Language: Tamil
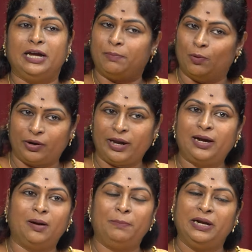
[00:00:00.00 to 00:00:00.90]
இப்போ ஒரே
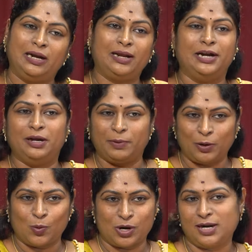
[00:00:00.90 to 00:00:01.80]
கம்பெனியில் ரெண்டு
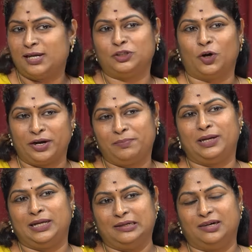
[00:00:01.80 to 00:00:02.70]
பேரும் ஒன்றா ஜாயின்
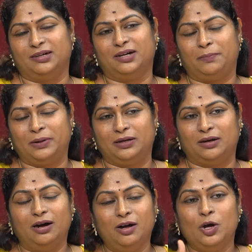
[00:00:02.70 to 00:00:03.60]
பண்ணியிருக்காங்க அப்படின்னா